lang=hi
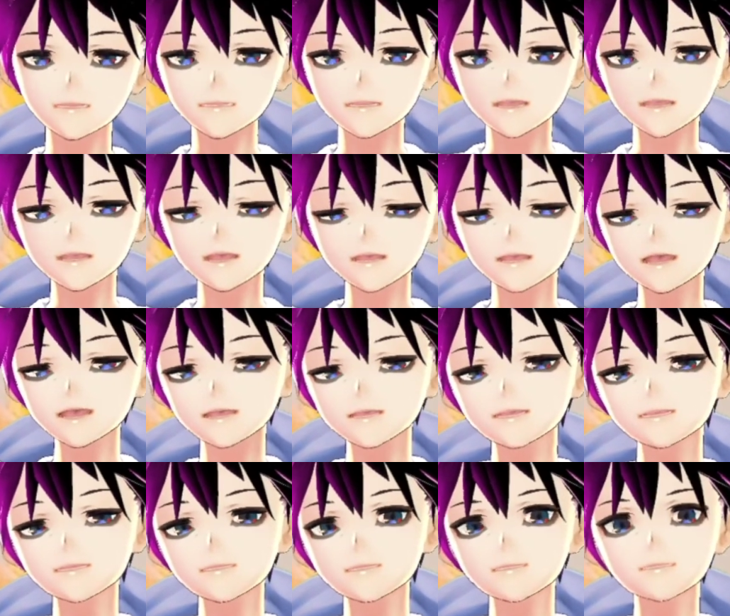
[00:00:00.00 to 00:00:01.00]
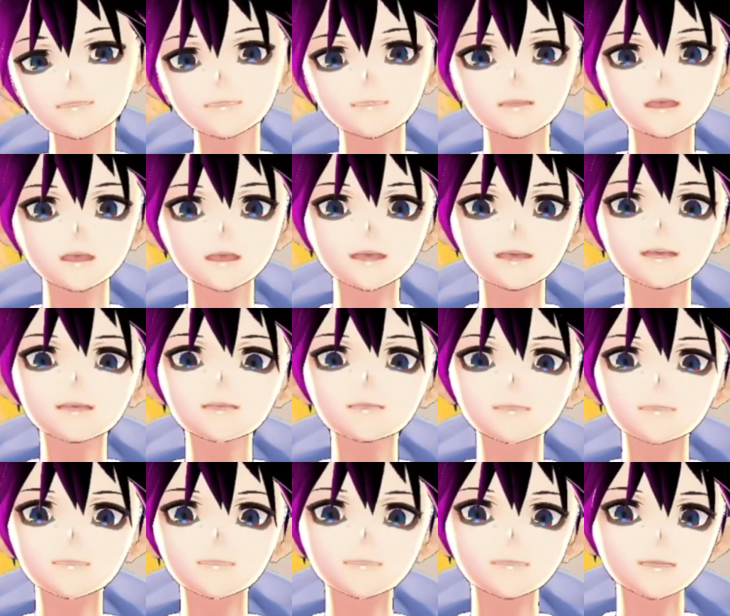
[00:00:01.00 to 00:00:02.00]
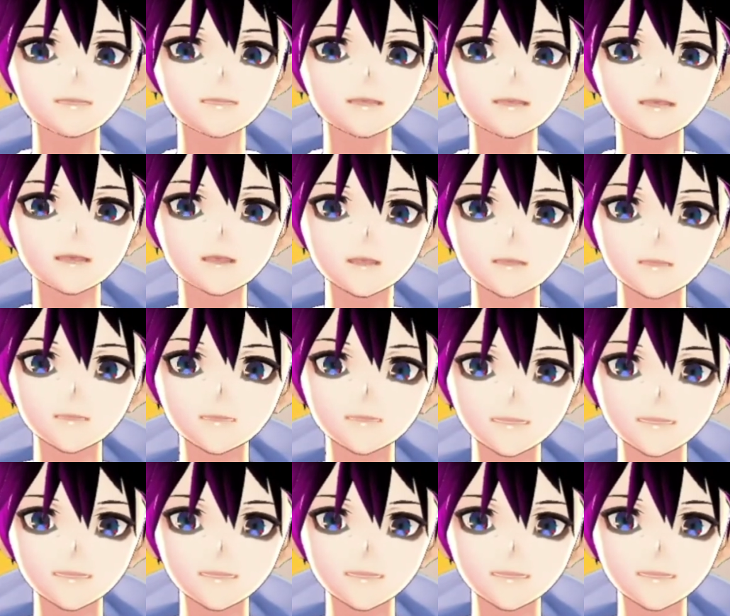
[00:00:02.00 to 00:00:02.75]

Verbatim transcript: ड्रामा का इफेक्ट इंडिया में इतना ज़्यादा कुछ नहीं